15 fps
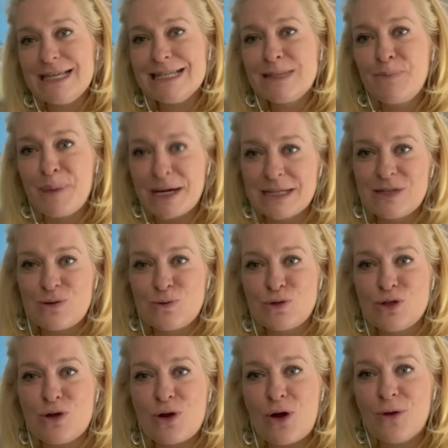jest bardzo
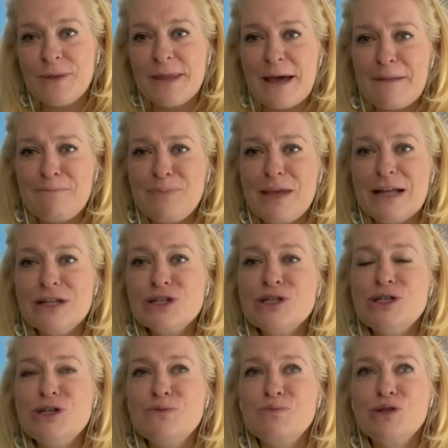różnorodna.
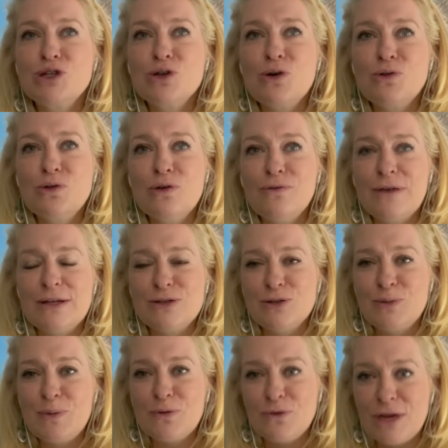Należy się przygotować
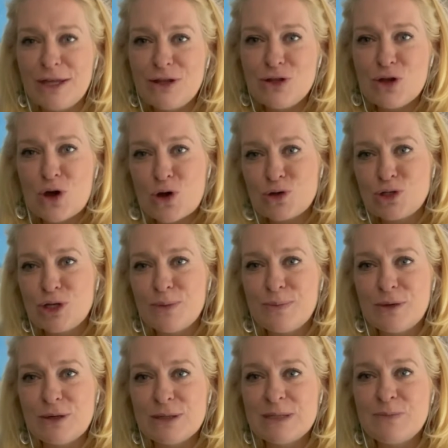odpowiednio,
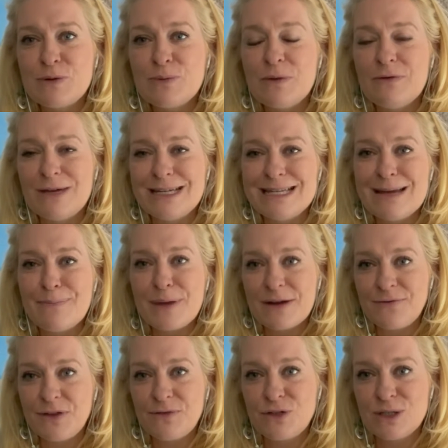żeby spróbować
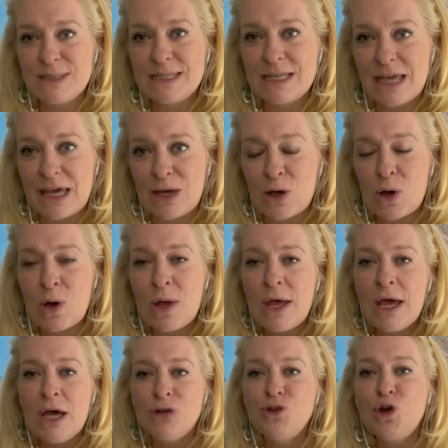naprawdę wszystkiego.
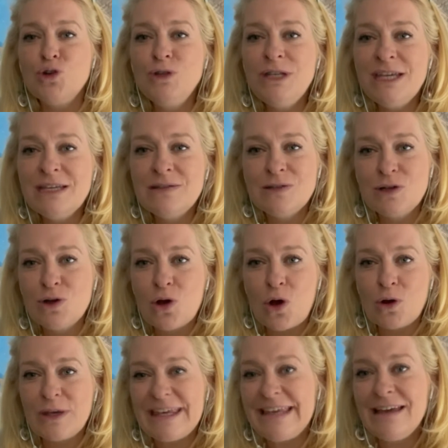To nie
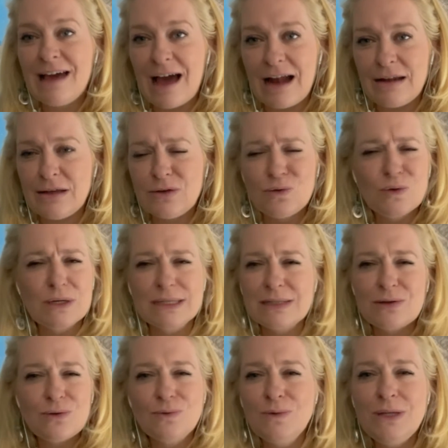tylko hinkali, które
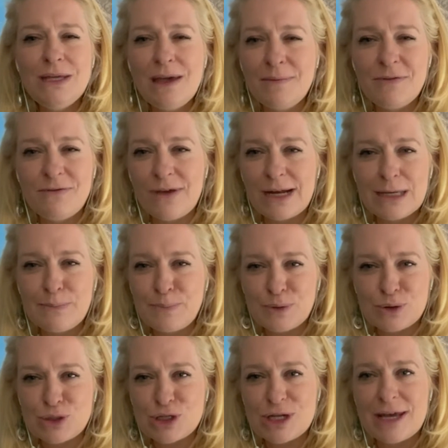są niebywale
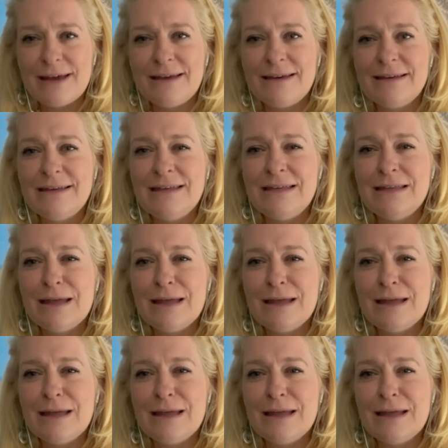pyszne i